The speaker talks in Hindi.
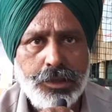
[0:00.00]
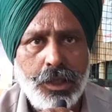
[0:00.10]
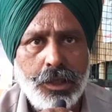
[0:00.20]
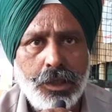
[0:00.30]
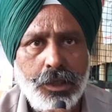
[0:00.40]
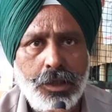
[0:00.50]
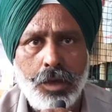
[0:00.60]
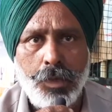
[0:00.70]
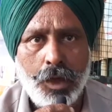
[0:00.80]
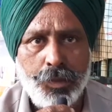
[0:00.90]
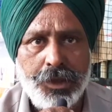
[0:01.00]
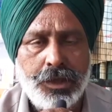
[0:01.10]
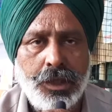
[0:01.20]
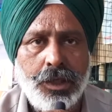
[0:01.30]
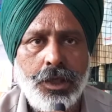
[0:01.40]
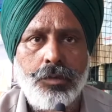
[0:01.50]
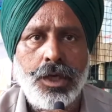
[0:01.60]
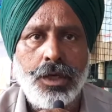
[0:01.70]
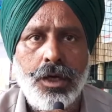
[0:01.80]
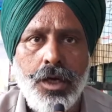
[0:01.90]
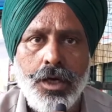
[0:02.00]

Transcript: जाएंगे ना मारपीट करेंगे हमारा